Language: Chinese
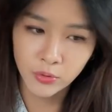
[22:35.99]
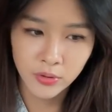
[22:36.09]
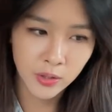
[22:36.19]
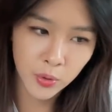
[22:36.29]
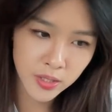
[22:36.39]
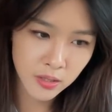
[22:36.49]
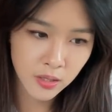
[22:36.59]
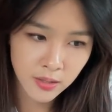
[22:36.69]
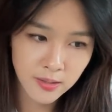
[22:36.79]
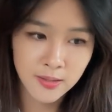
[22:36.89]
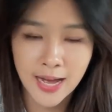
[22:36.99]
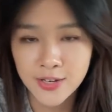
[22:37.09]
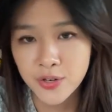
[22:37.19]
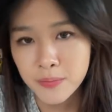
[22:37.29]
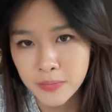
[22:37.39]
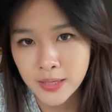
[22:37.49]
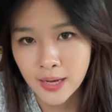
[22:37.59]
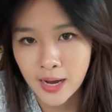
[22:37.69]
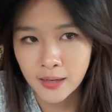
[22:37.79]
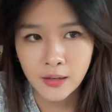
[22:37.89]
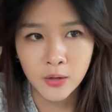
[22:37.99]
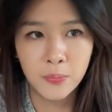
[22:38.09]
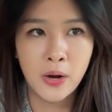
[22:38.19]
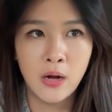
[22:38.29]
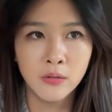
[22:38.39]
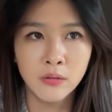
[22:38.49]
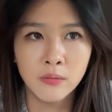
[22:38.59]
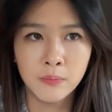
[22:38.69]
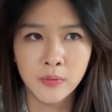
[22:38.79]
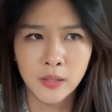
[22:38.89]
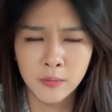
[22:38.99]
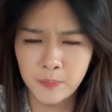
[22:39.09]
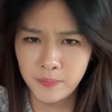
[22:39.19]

就是因为这肯定是杀生命啊，然后有不好的那个